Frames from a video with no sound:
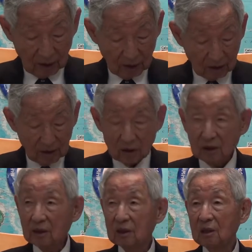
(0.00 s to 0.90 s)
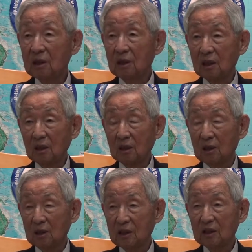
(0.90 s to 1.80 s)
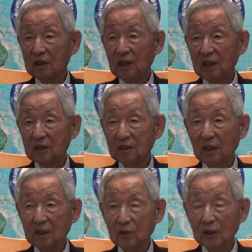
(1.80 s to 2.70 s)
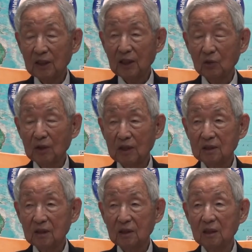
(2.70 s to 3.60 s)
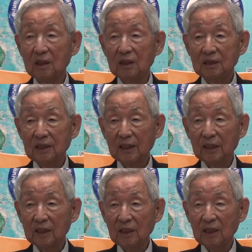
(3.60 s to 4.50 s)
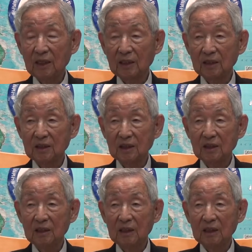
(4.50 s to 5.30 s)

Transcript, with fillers: 그들은 어, 이렇게 해서는 안겠다고 해서 생각해낸 것이